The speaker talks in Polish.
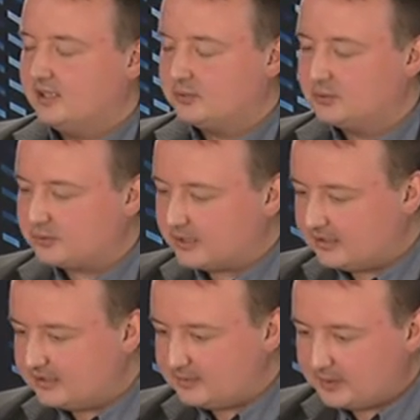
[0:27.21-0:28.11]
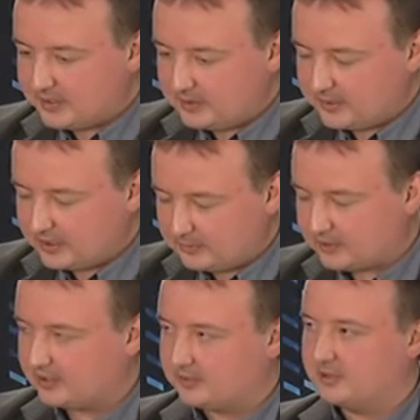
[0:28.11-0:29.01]
kulturalnych na mapie Rybnika,
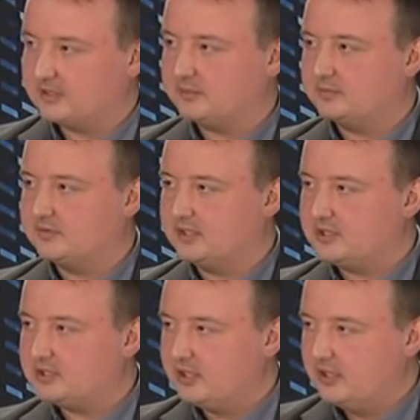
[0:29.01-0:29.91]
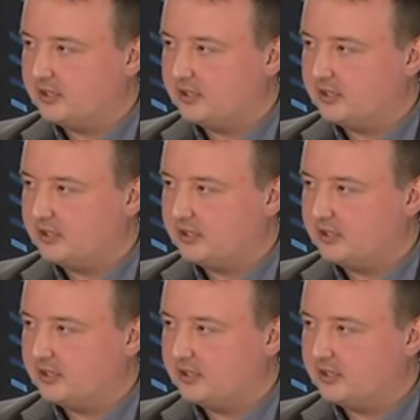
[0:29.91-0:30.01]
mogę chyba tak powiedzieć.